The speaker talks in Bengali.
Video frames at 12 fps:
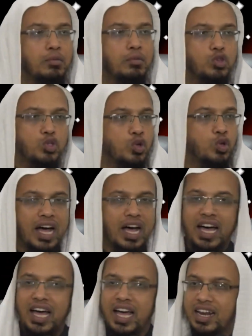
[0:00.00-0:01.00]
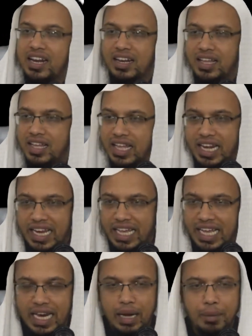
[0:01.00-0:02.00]
বস্তু আর রেখে
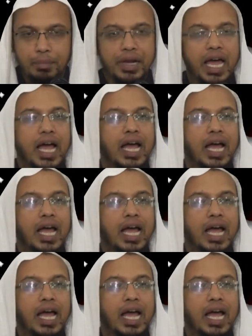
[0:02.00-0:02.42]
গেলাম না